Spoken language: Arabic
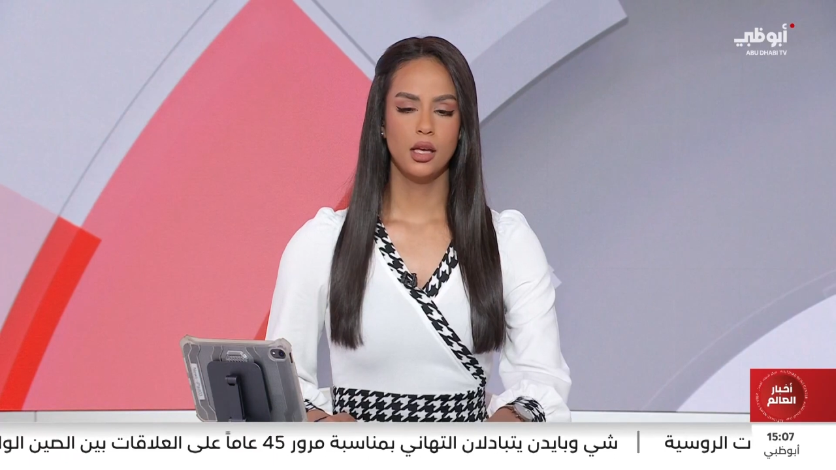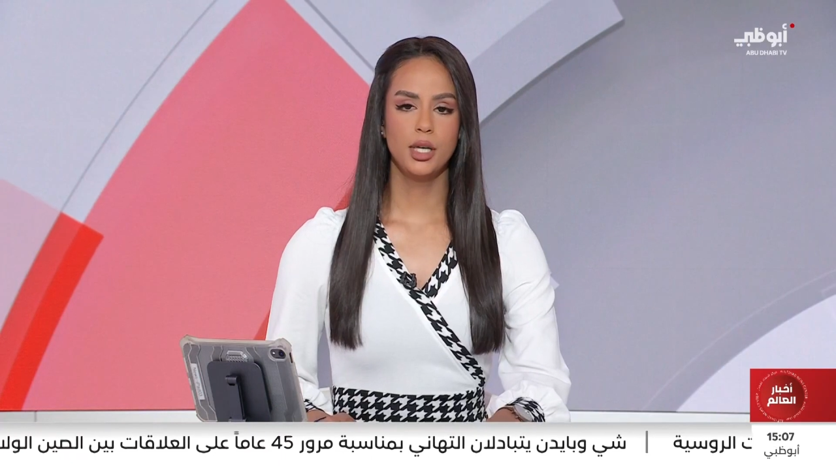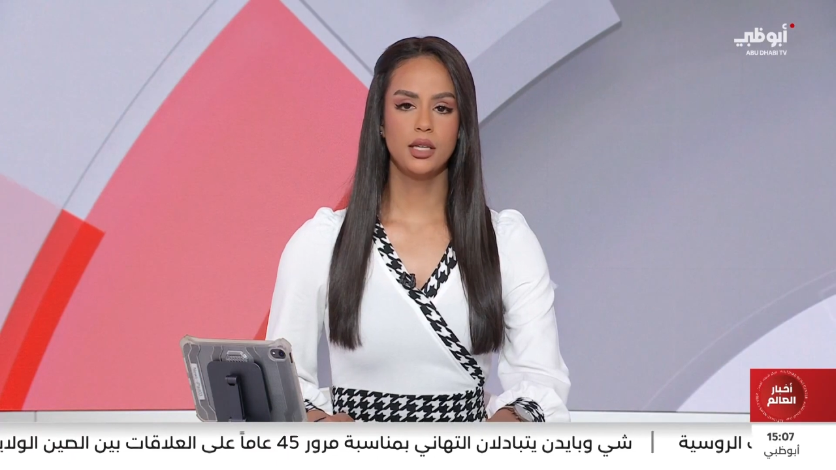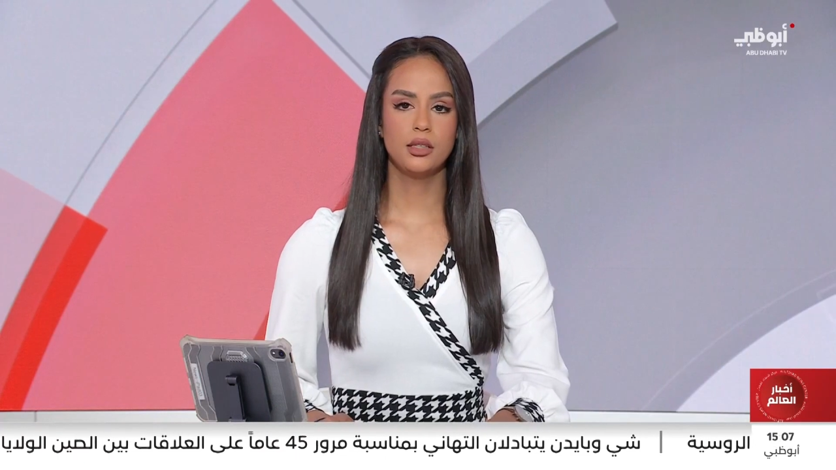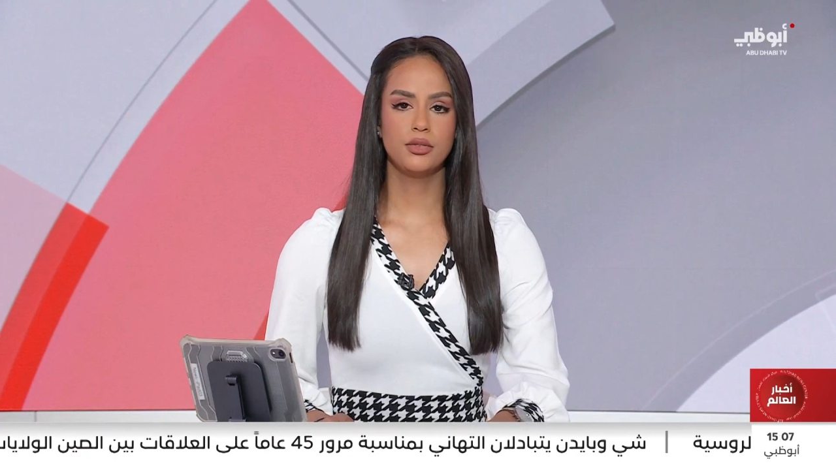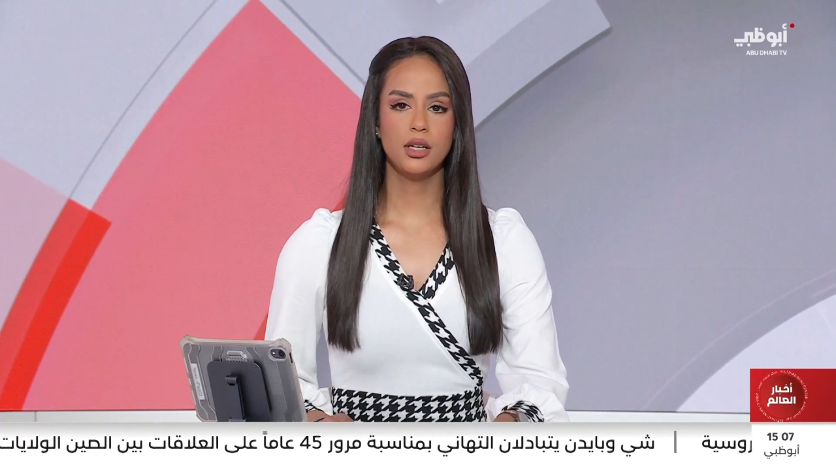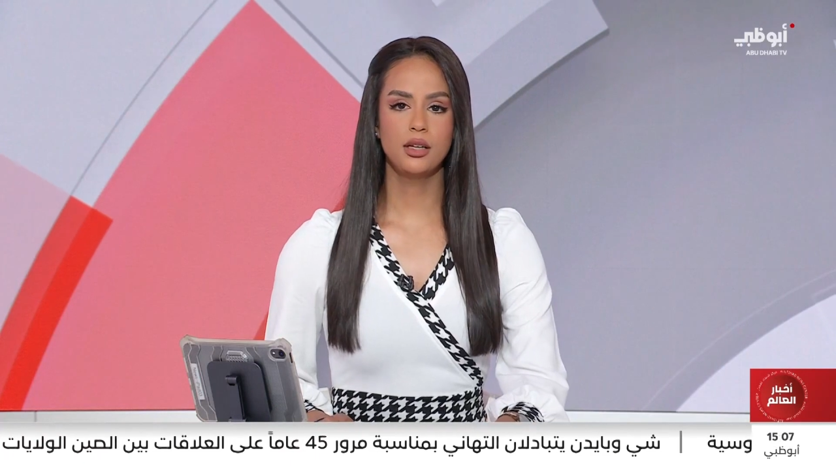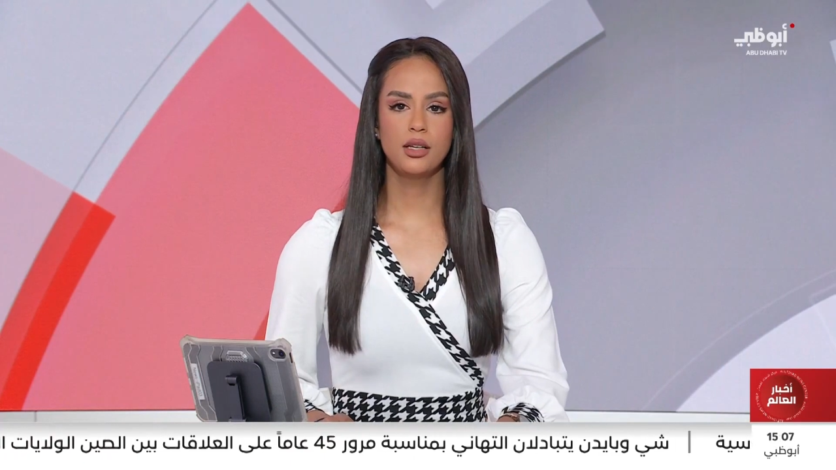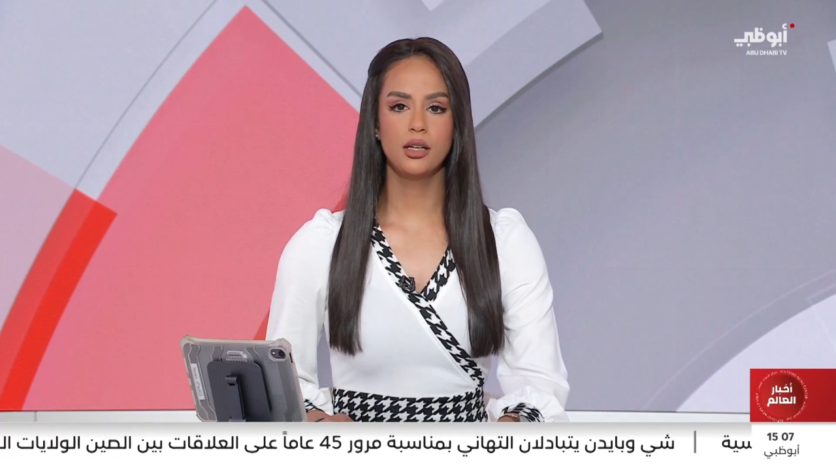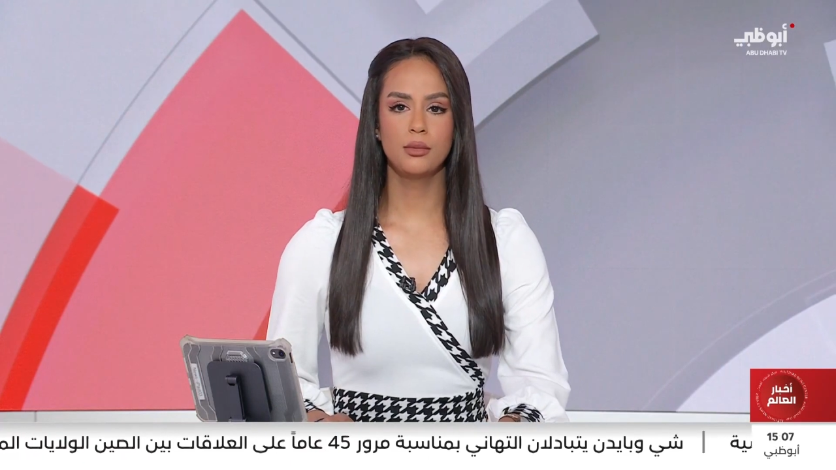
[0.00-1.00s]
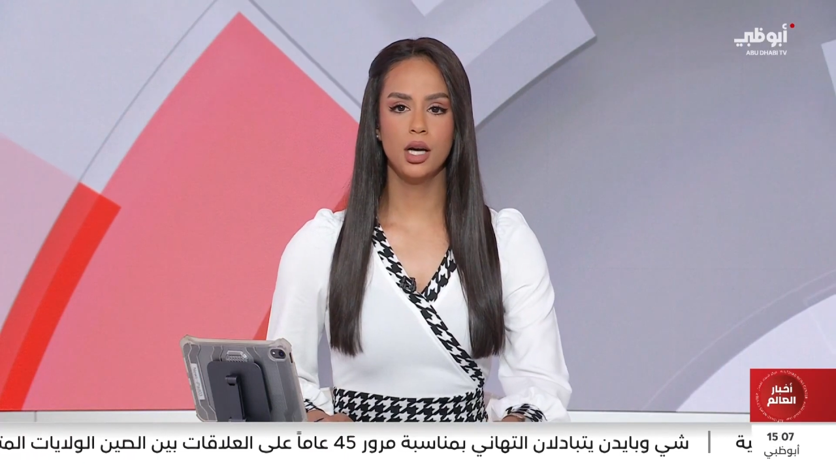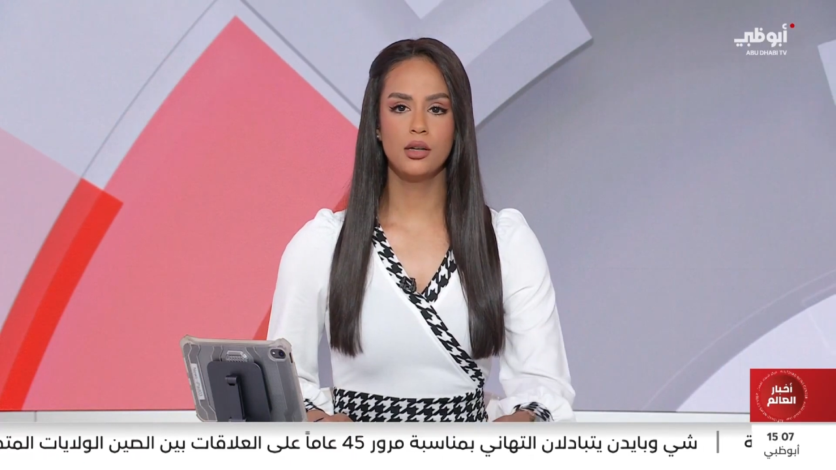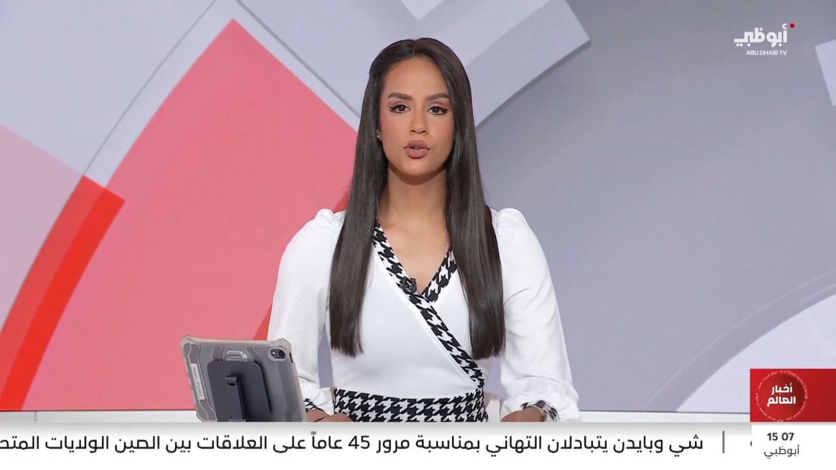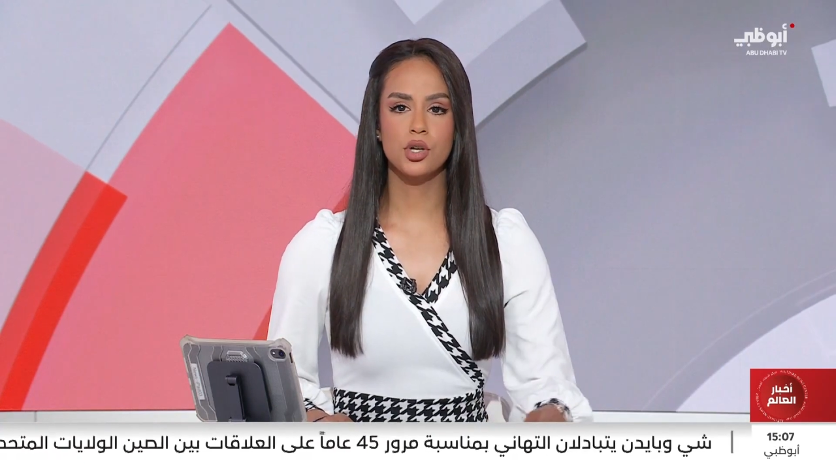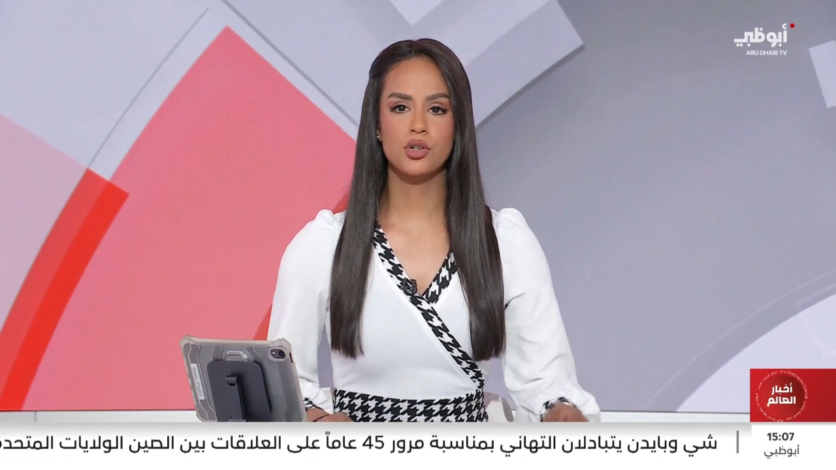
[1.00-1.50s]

كما تفقد معالي